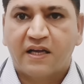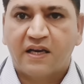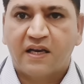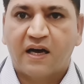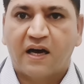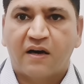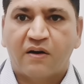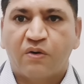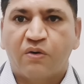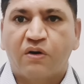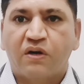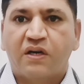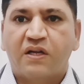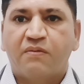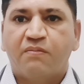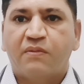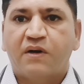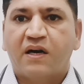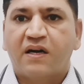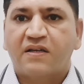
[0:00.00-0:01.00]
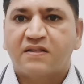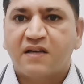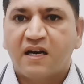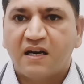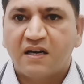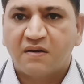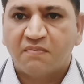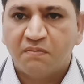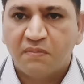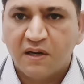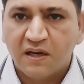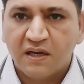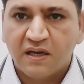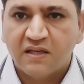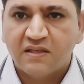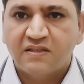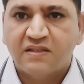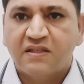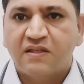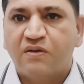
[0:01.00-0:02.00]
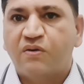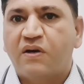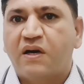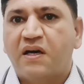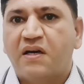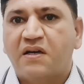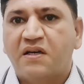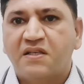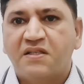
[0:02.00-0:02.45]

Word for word: कि लार्गो क्रीम का रिज़ल्ट बिल्कुल ज़ीरो है